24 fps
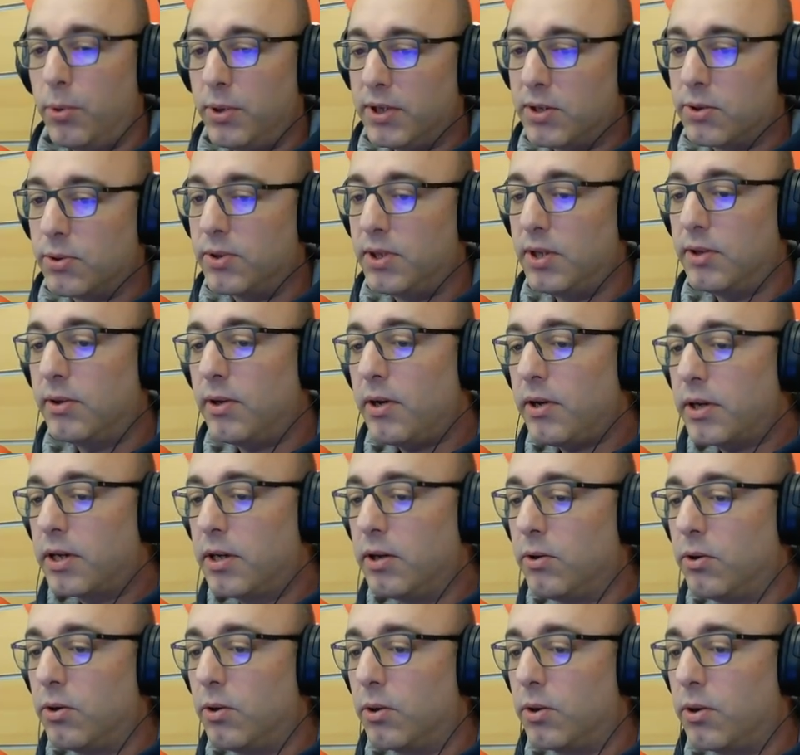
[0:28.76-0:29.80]
Pour les auditeurs
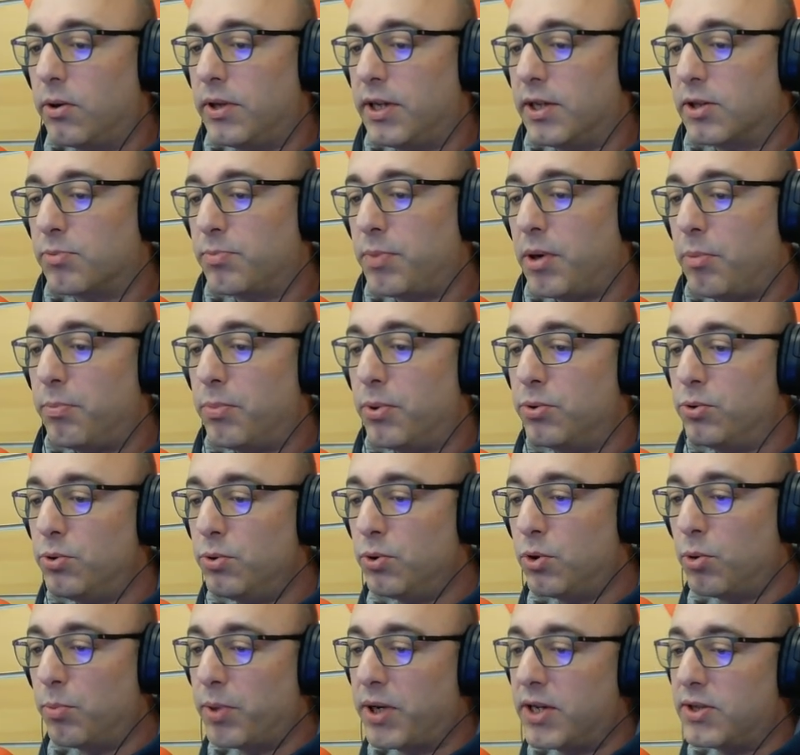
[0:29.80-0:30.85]
qui ne te connaissent pas,
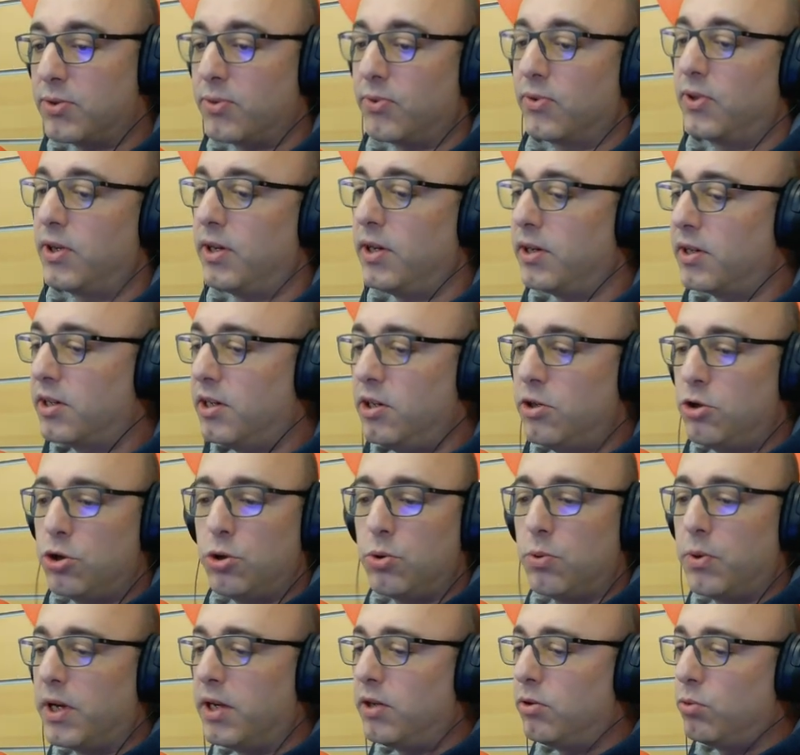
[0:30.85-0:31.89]
peux-tu te présenter qui
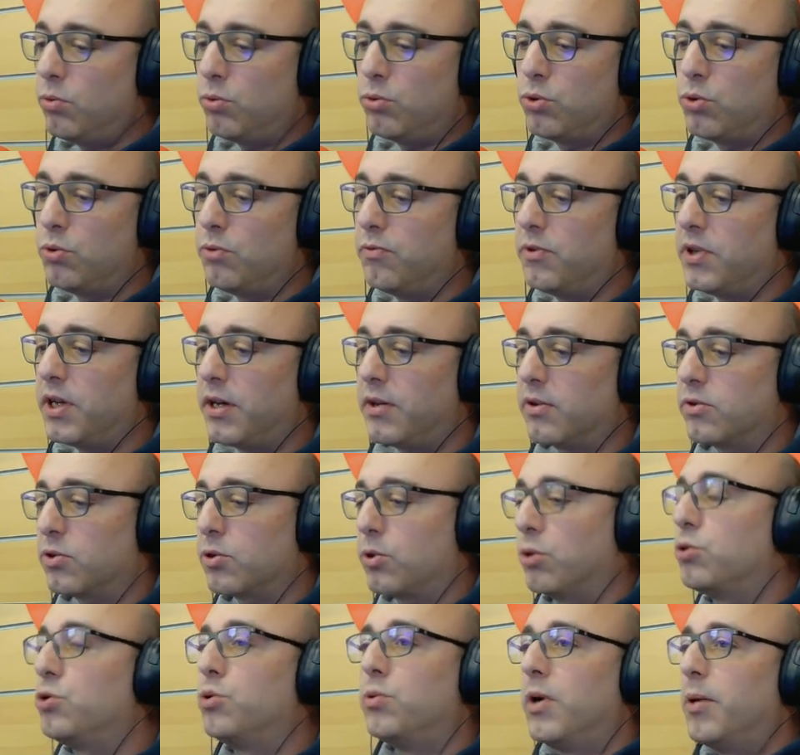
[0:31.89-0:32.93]
tu es, d'où tu viens, ce
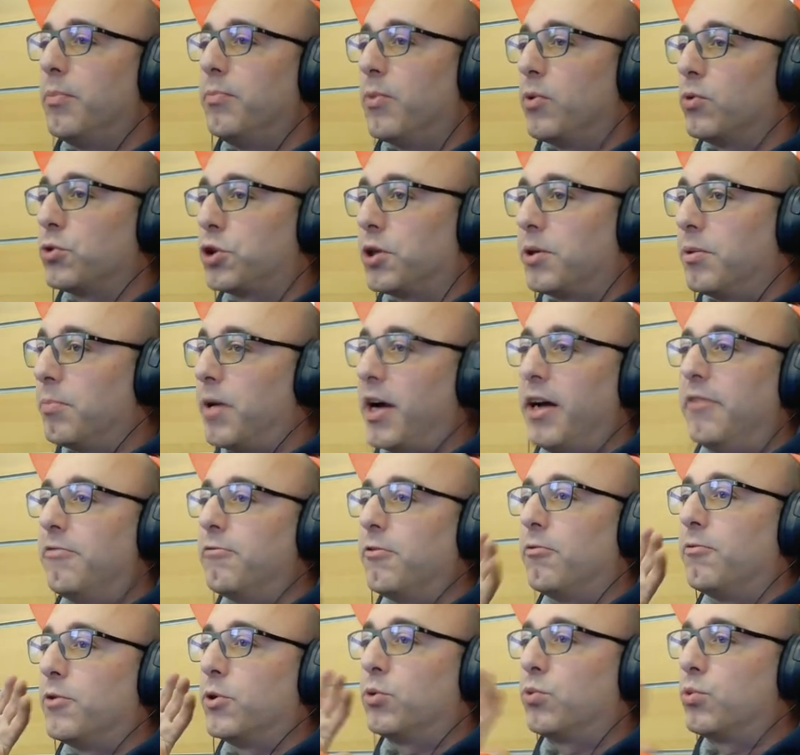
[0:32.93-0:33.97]
que tu aimes manger
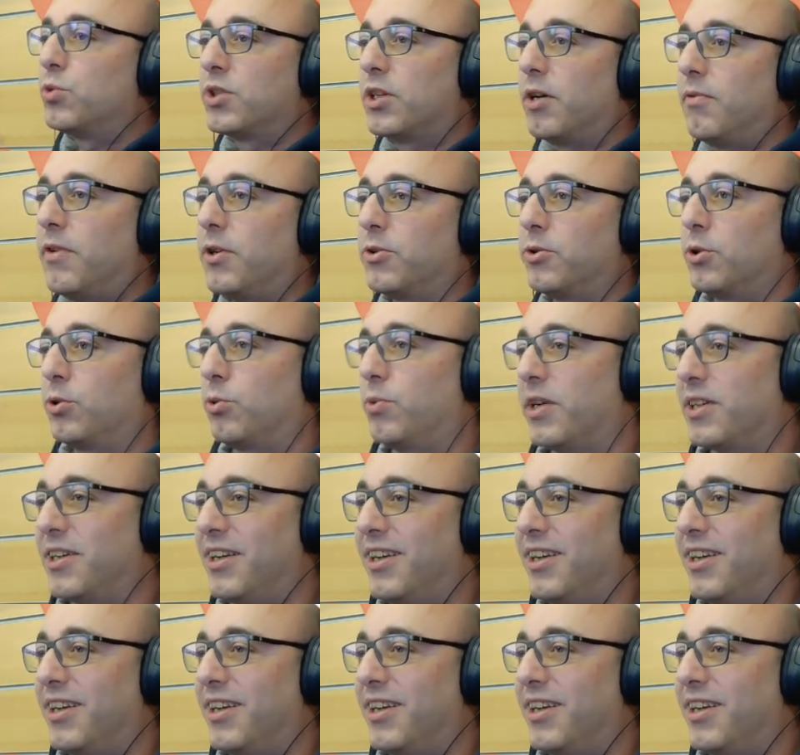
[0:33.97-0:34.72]
Bref, on veut tout savoir de toi